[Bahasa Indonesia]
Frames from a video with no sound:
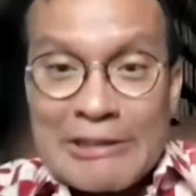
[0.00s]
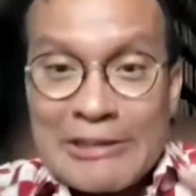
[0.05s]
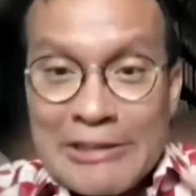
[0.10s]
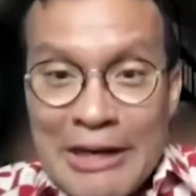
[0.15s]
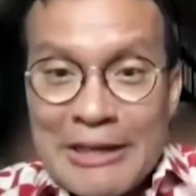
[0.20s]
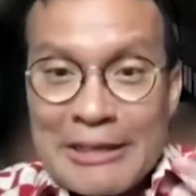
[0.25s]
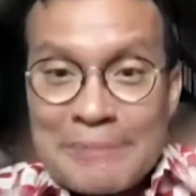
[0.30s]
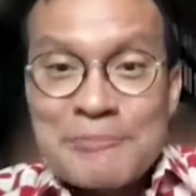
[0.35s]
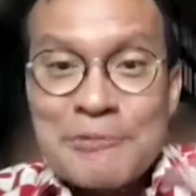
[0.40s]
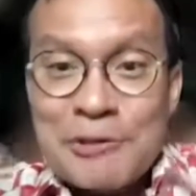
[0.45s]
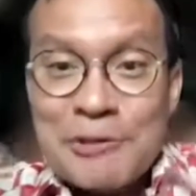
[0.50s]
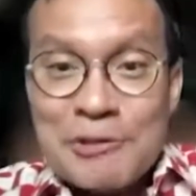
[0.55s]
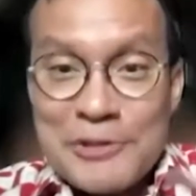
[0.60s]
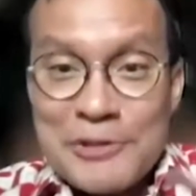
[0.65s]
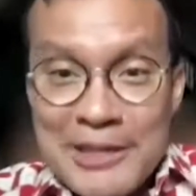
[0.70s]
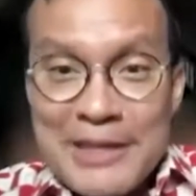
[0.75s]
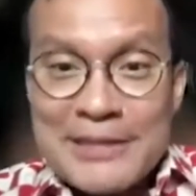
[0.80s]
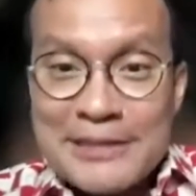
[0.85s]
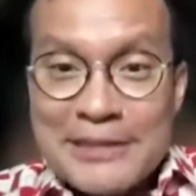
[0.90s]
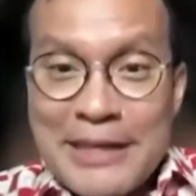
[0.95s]
Ya. dari
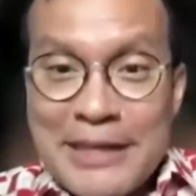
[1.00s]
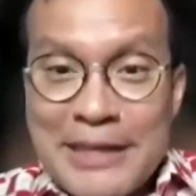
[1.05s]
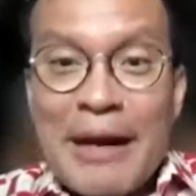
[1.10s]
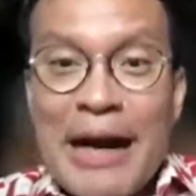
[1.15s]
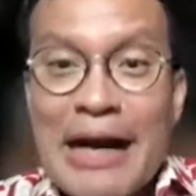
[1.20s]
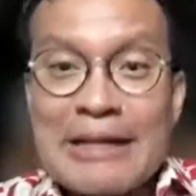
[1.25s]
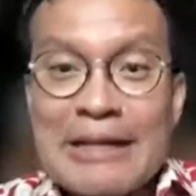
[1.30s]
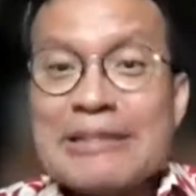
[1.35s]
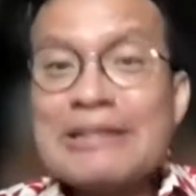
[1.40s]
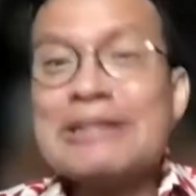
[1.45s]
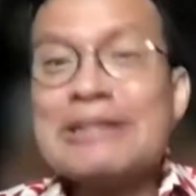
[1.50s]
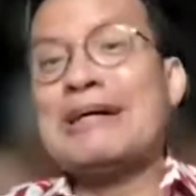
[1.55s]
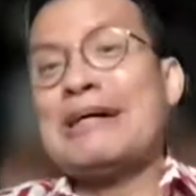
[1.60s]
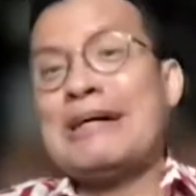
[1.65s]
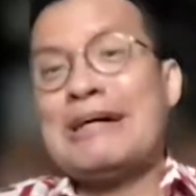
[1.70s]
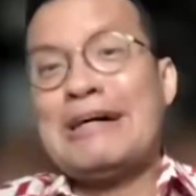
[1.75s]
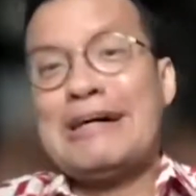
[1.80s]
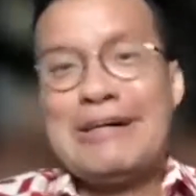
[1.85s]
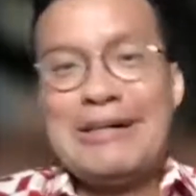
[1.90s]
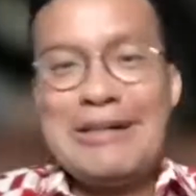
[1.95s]
mulutnya setiap hari
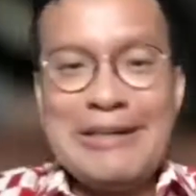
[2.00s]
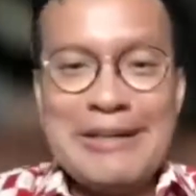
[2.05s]
ya.